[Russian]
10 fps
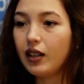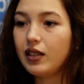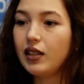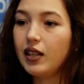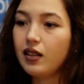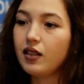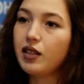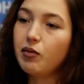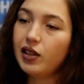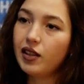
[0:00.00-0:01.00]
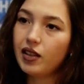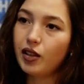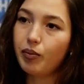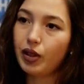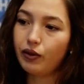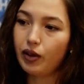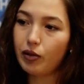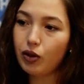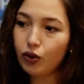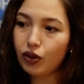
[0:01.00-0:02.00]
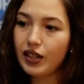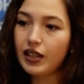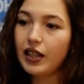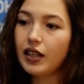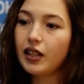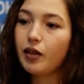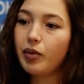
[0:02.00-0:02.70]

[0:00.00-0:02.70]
отделение незамедлительно проинформирует население